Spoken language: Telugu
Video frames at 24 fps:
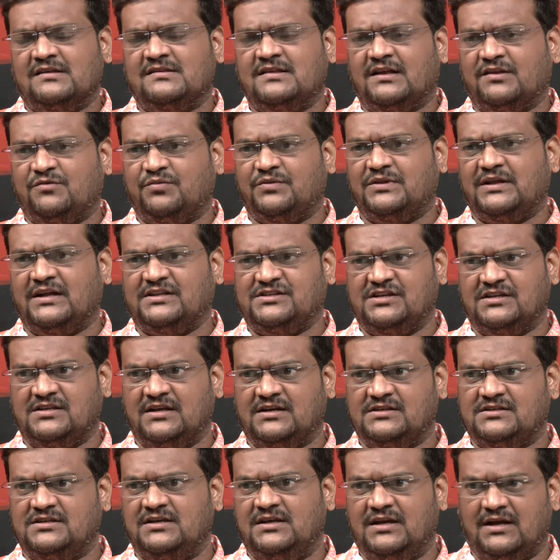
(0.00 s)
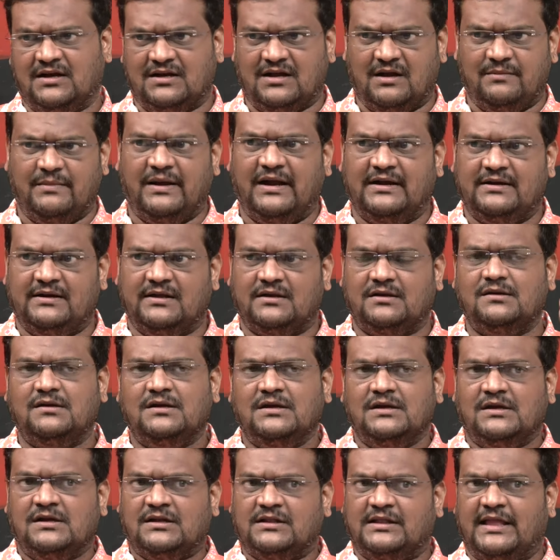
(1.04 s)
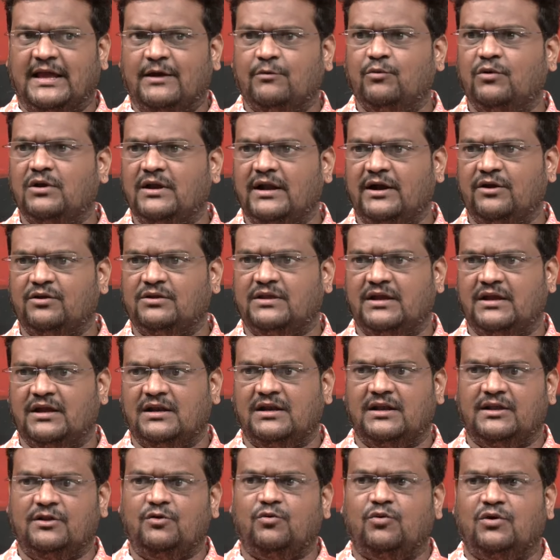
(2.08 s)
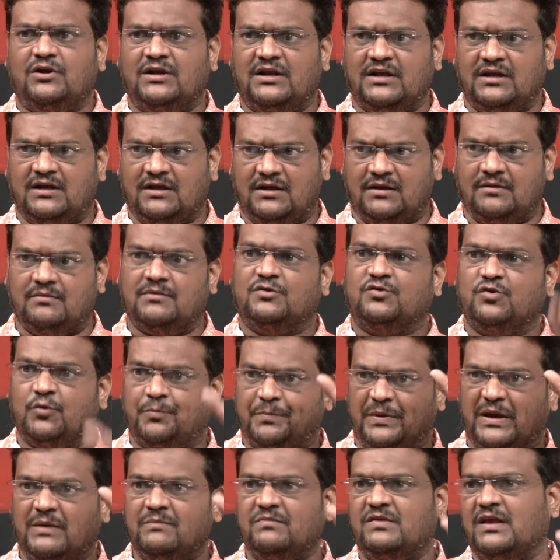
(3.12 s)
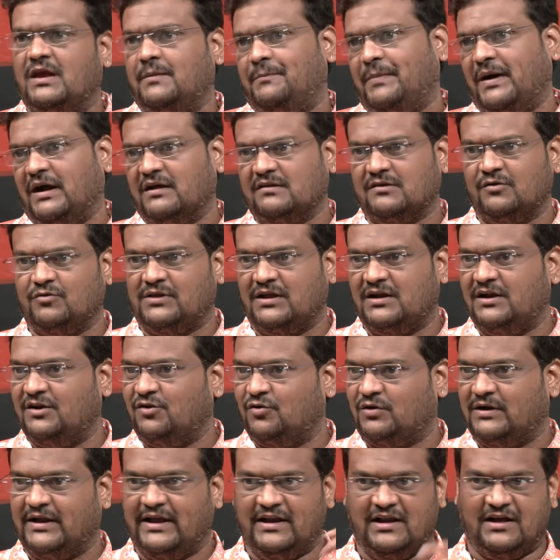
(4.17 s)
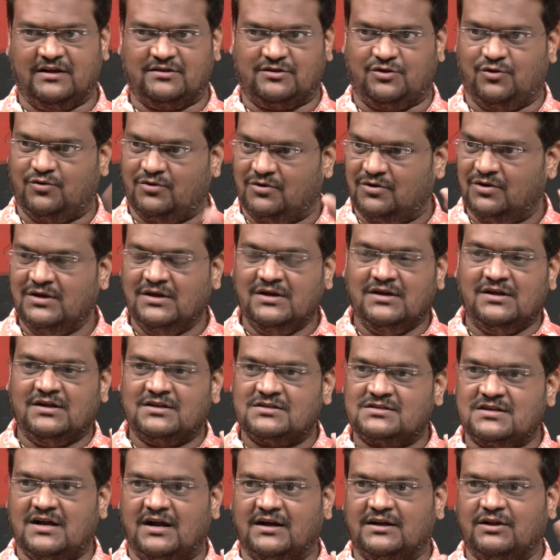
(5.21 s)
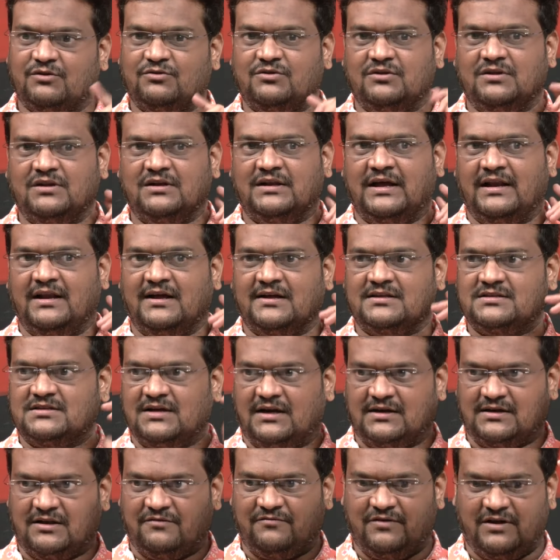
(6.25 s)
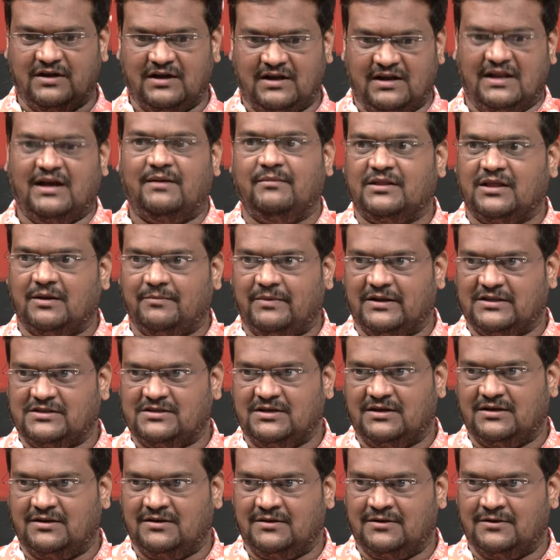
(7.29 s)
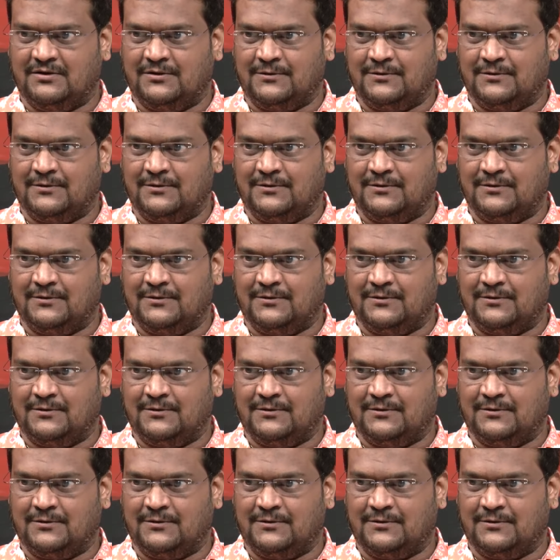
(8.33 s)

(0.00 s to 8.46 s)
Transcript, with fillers: సస్వతా చటర్జీ ఆ కమాండర్ దేవుడు లేడు దెయ్యం లేదు ఓన్లీ సుప్రీంసే పాస్ అవుతారని ఒక డైలాగ్తో స్టార్ట్ అవుతుంది డైలాగ్ స్టార్ట్ అవ్వగానే అమితాబ్ బచ్చన్